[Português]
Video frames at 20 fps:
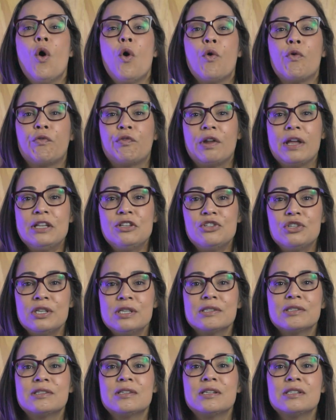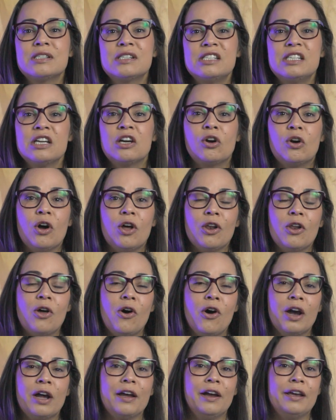o frentista se
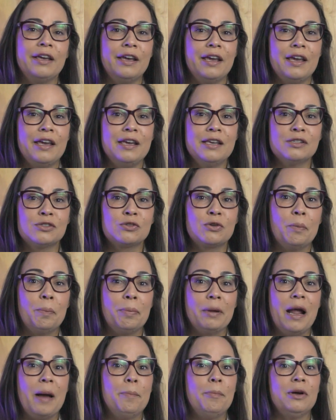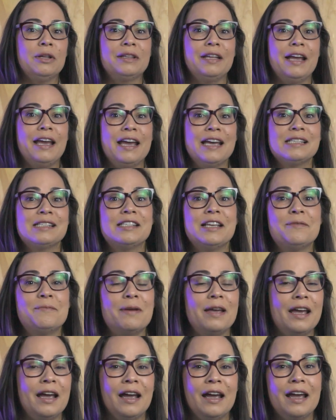coloca em risco para poder
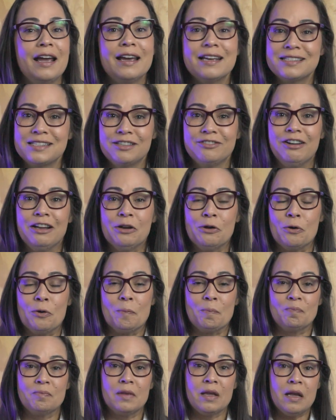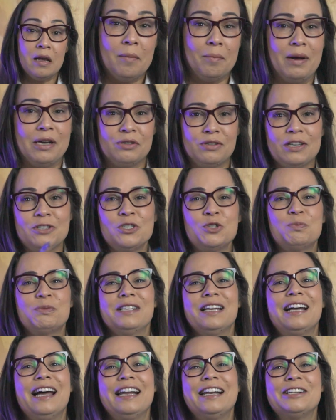receber esse valor. Mas o que a gente
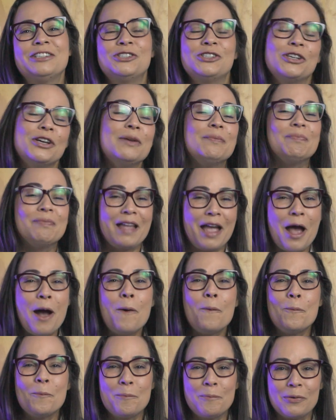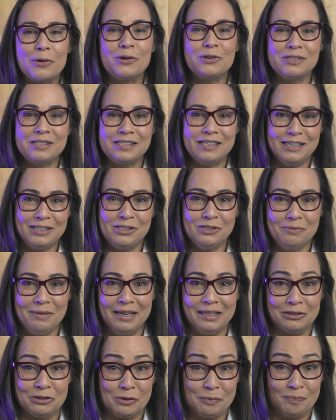precisa garantir é um
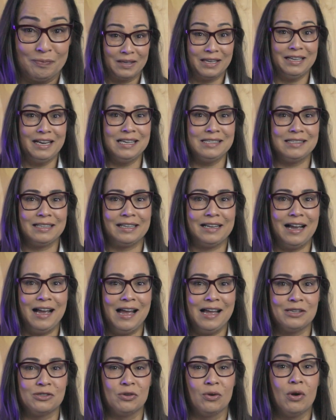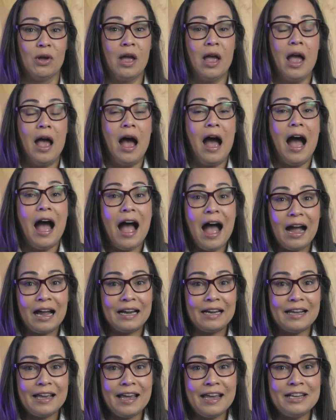procedimento. E nesse caso, a
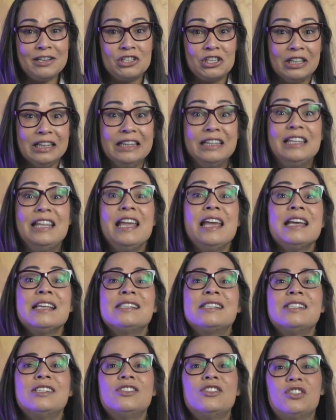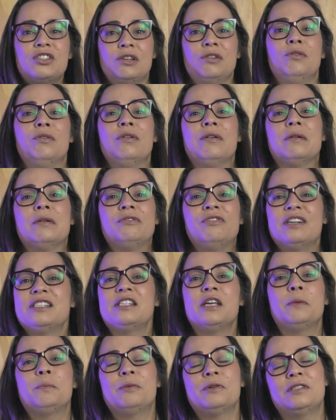cliente decidiu
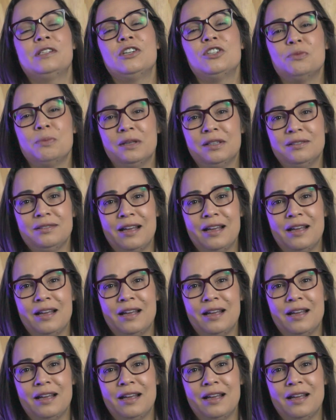fazer o procedimento